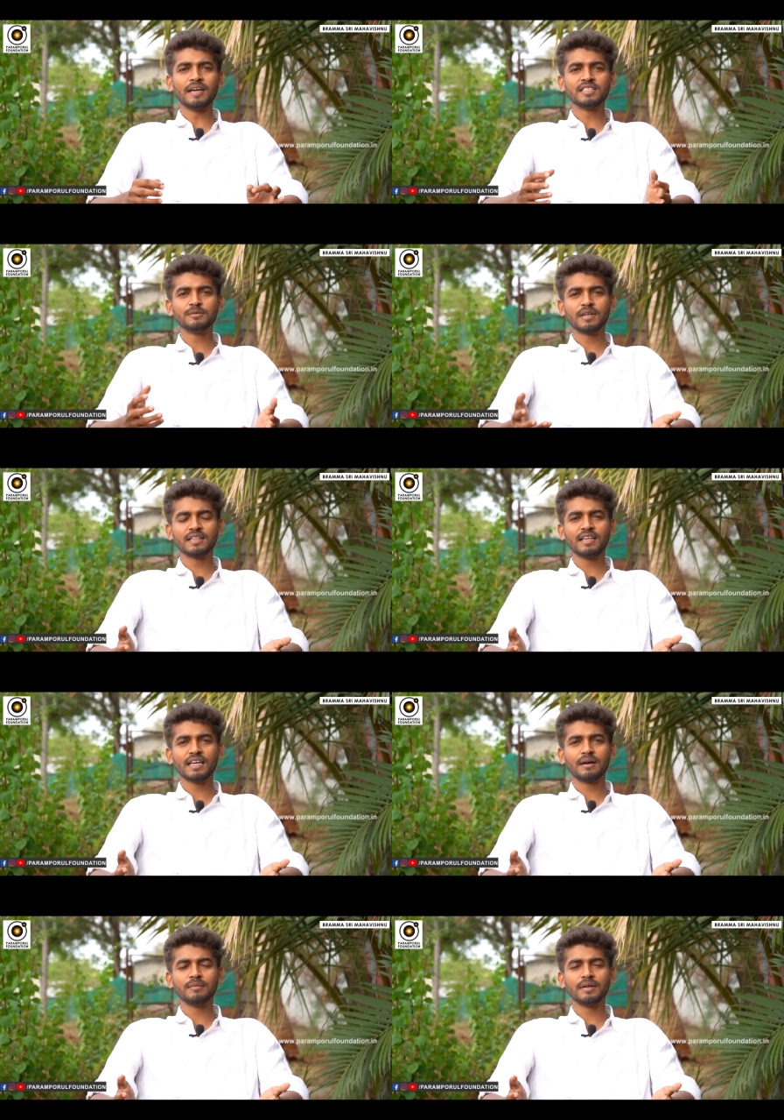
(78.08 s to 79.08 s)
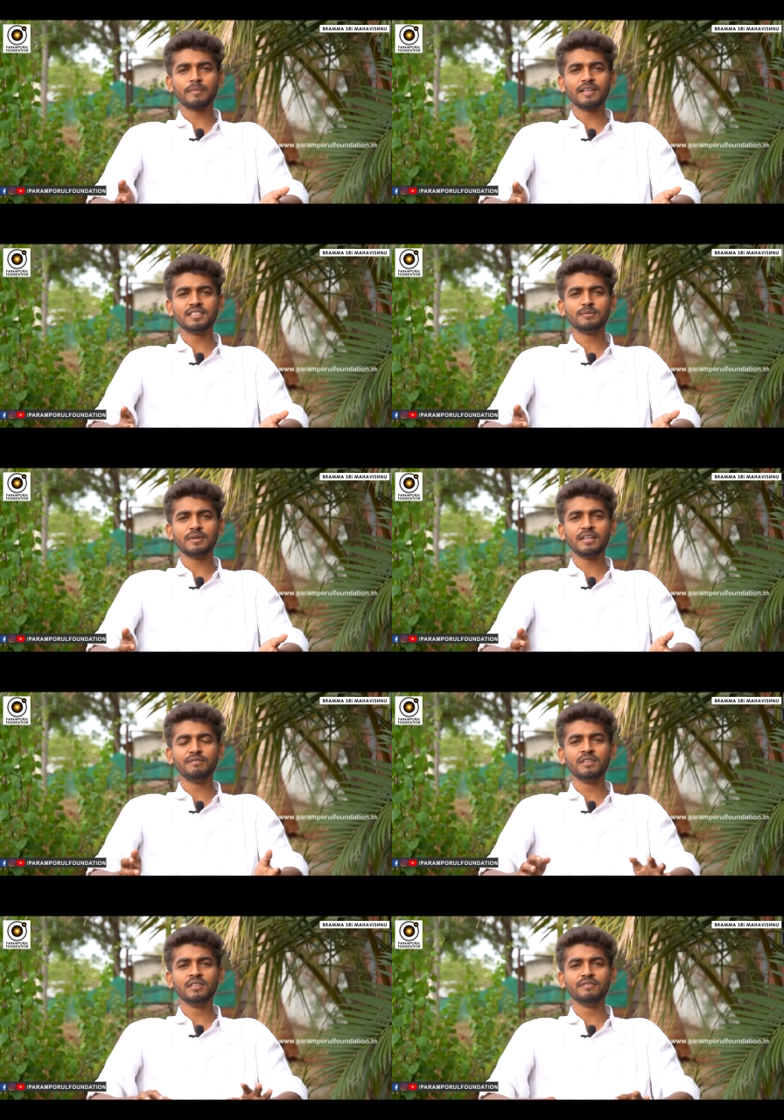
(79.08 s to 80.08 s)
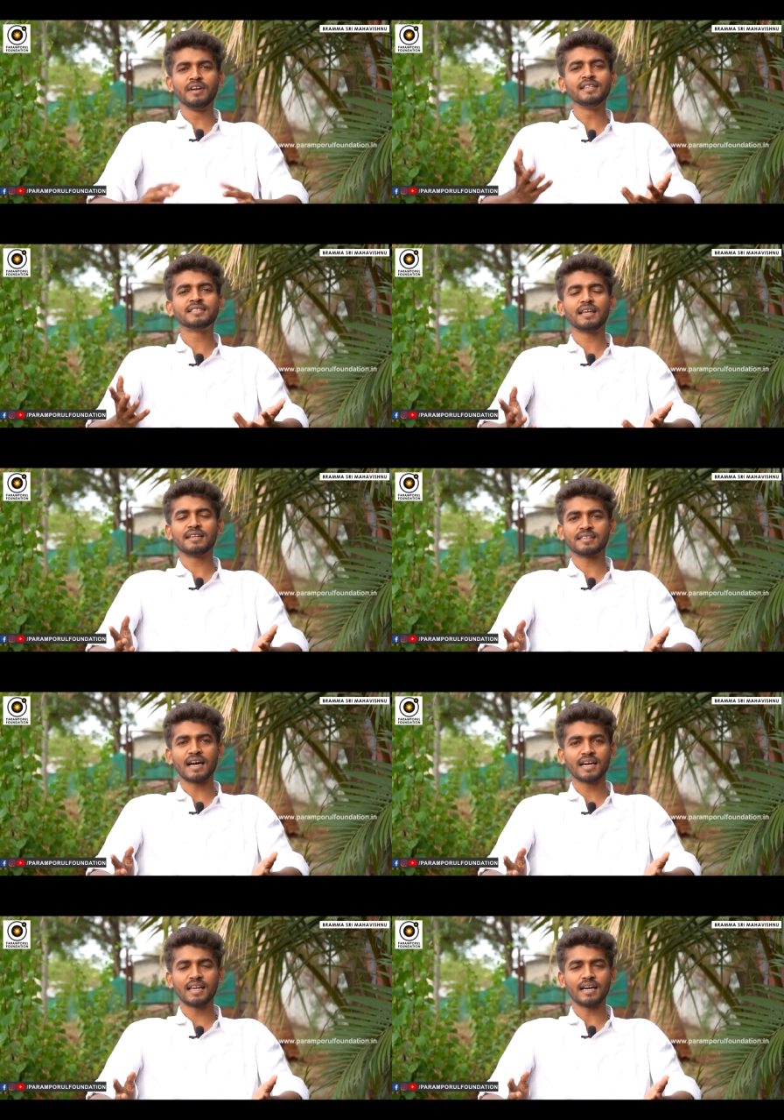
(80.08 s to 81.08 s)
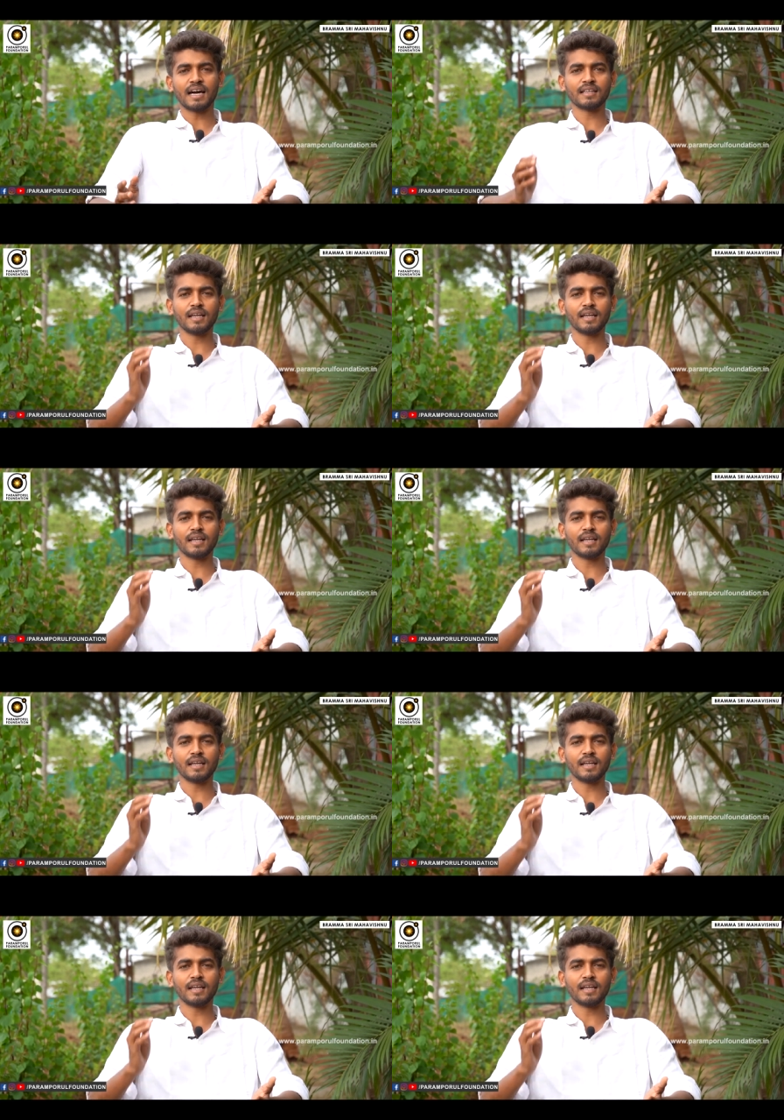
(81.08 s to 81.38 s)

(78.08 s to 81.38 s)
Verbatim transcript: பயிற்சி பண்ண தெரியாமல் பயிற்சி பண்ணி விந்து வெடிச்செல்லாம் சாகலை